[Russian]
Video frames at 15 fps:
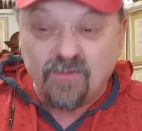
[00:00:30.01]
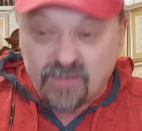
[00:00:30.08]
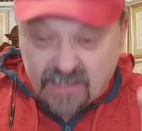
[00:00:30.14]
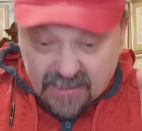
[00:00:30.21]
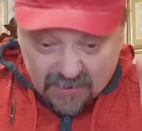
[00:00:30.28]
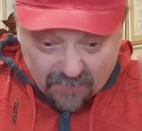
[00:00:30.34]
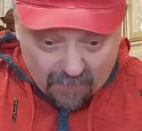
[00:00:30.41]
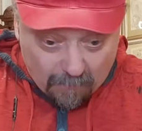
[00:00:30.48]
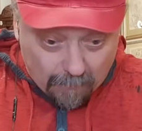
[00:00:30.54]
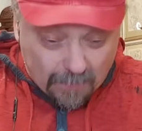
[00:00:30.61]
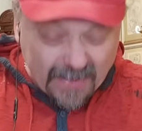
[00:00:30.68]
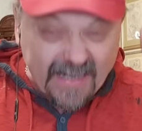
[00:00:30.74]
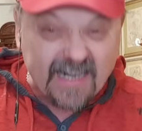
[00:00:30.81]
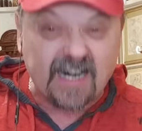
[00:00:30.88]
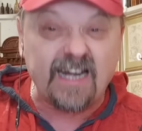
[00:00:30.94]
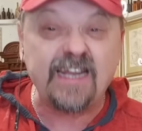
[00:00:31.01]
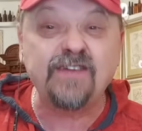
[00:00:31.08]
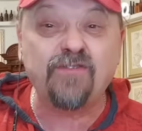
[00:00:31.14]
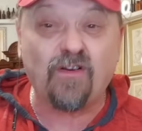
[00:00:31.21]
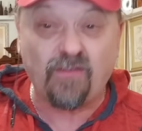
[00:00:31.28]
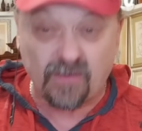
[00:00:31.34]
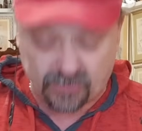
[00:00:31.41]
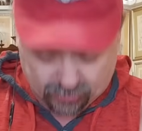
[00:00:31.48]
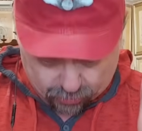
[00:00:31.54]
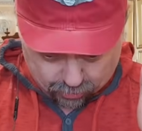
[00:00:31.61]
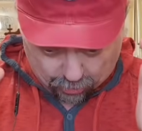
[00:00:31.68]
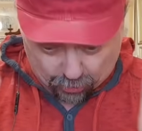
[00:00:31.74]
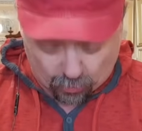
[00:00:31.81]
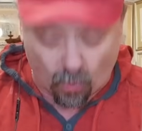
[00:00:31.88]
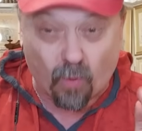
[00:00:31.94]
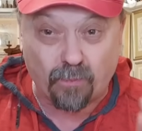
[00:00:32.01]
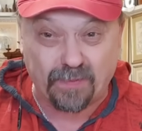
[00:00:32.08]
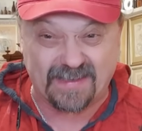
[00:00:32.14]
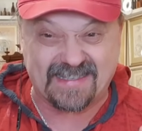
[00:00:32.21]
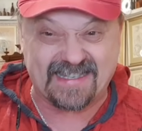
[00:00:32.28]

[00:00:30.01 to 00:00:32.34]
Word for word: вот этого брехливого трепа